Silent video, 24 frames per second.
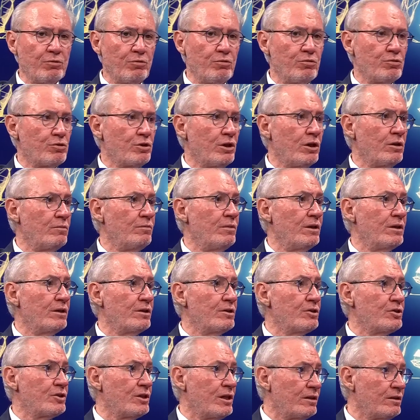oyuncu almaları
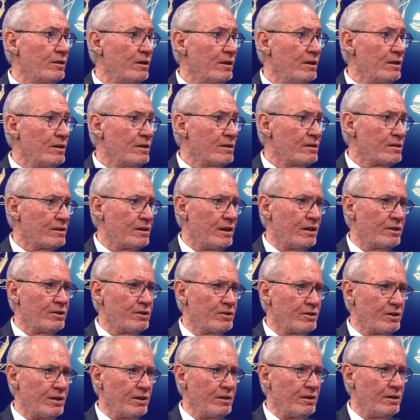şart.
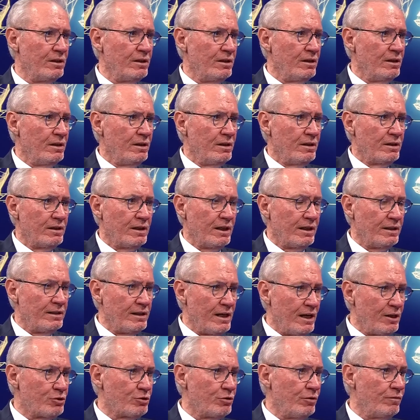Sadece yani
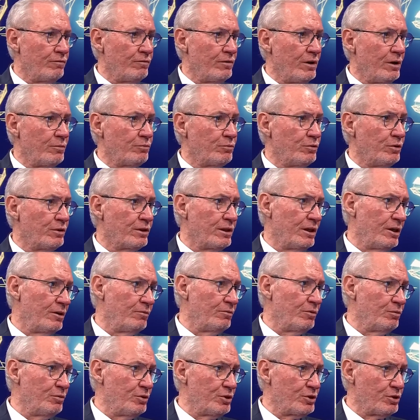Nelson ve
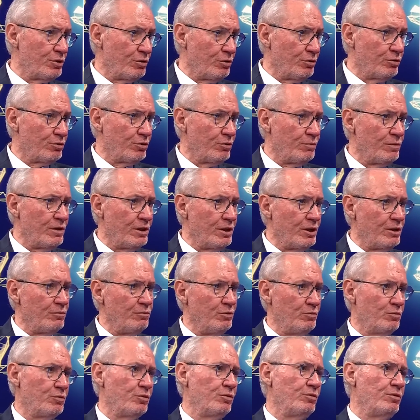Abdülkerim'le bu işi götürmeleri
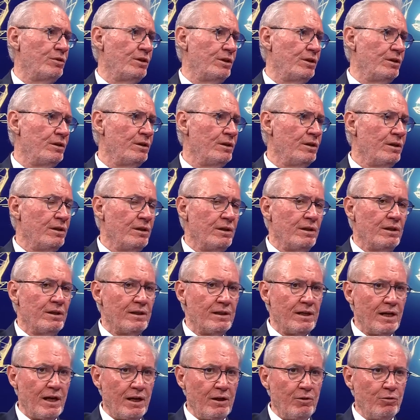mümkün değil. Evet.
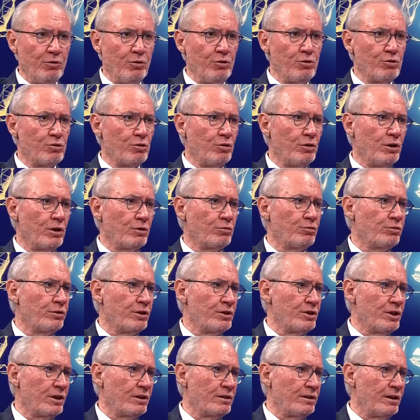Yerli oyuncu olarak
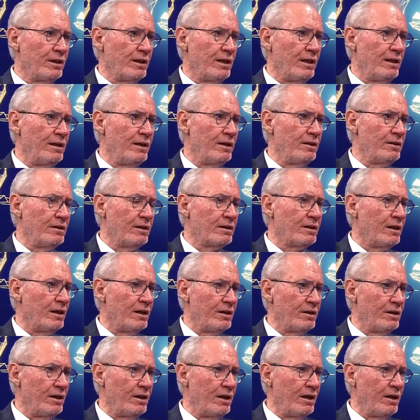tutacakları ellerinde
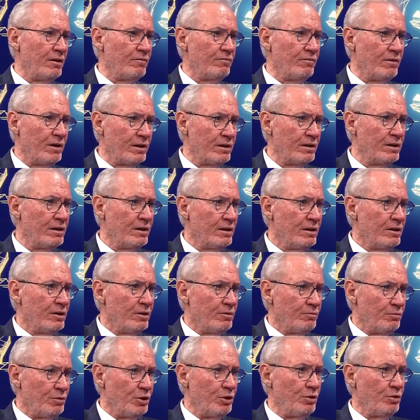Kaan Ayan var.
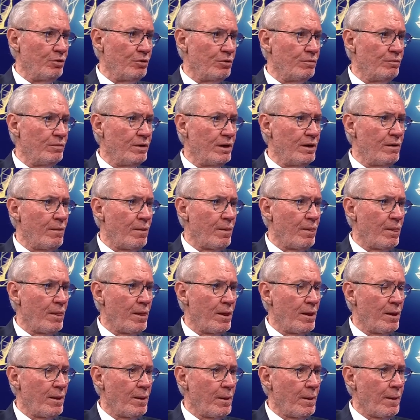Forvet'te bu
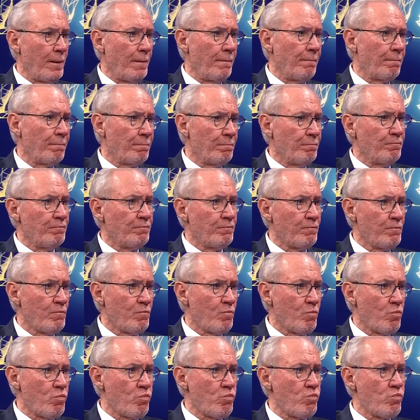arada e,
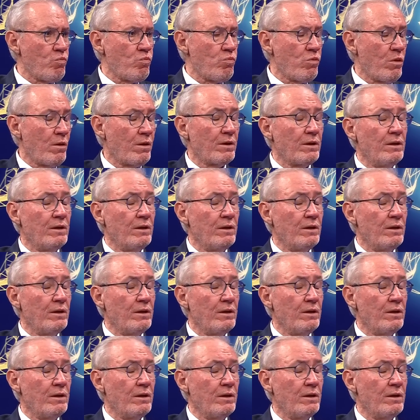Icardi diyelim